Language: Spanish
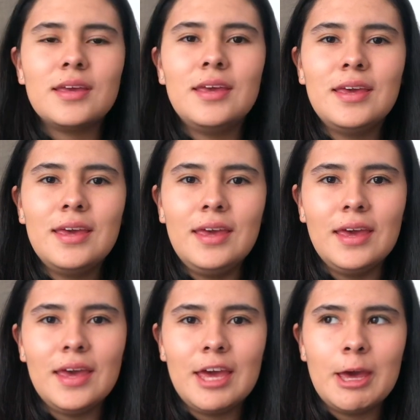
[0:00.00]
Y
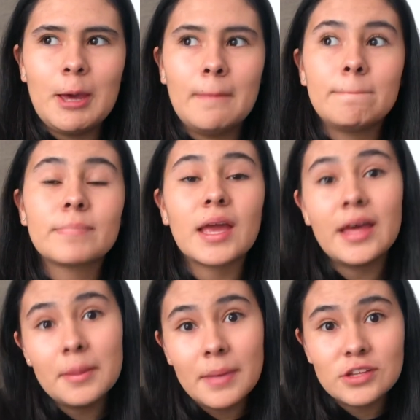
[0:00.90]
em,
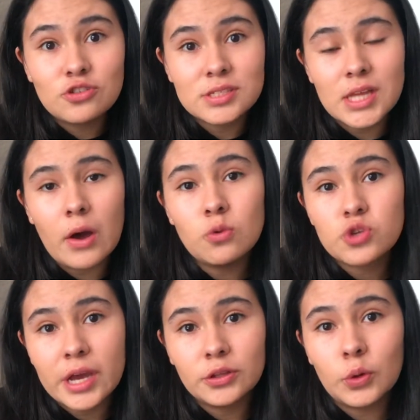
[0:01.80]
además yo estaba
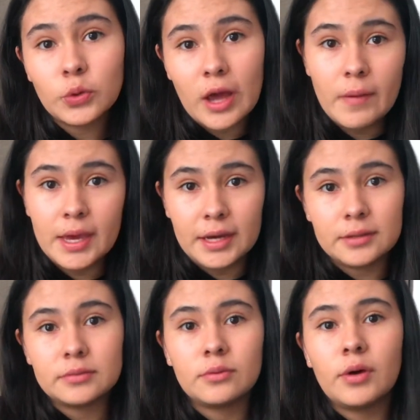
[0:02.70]
buscando una
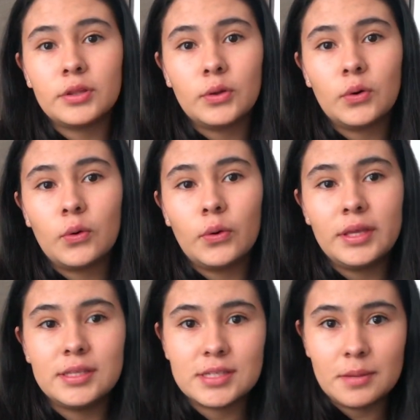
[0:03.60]
beca cuando
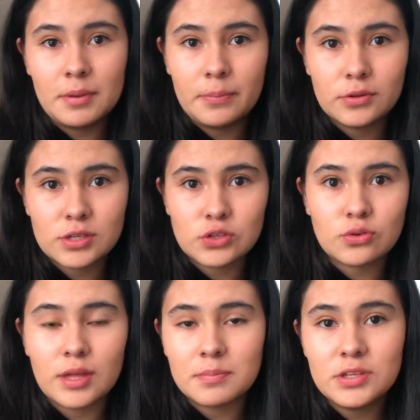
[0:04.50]
inicié mi
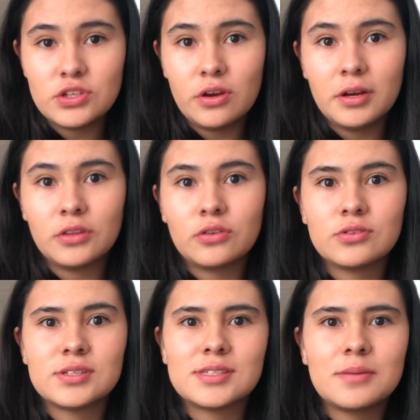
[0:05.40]
proceso de admisión,
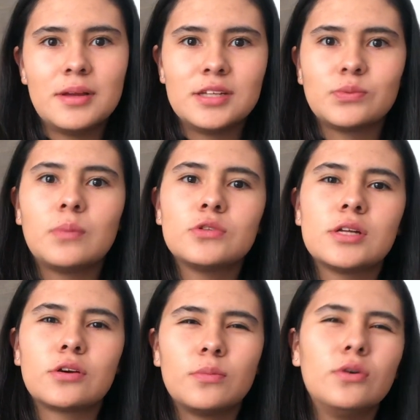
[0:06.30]
entonces también les voy a
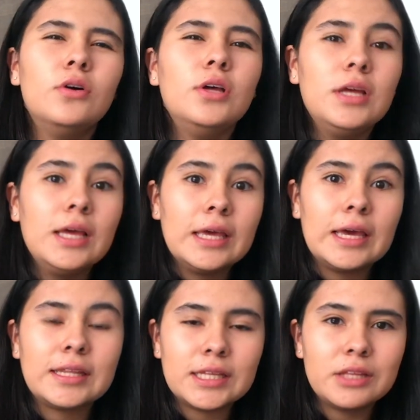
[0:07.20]
mostrar cómo
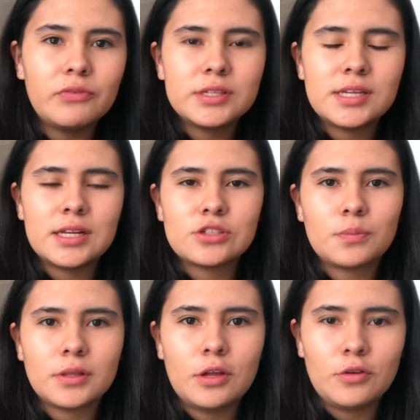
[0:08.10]
qué tan difícil es
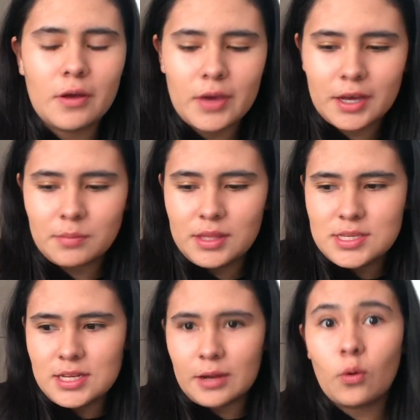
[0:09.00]
obtener una beca en
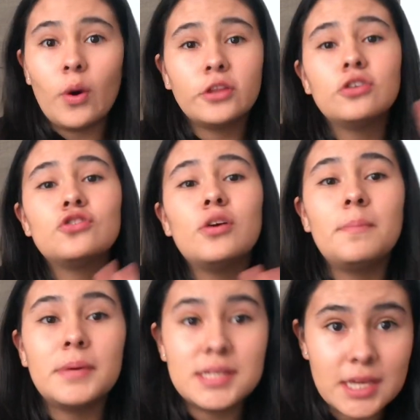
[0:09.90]
medicina. Cuando yo
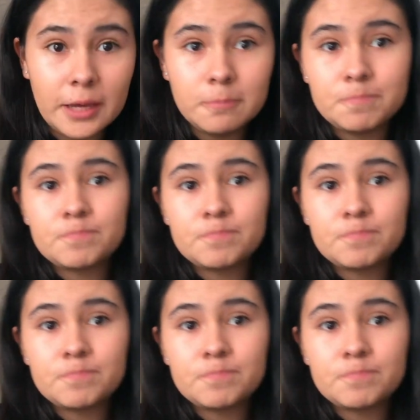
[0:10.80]
empecé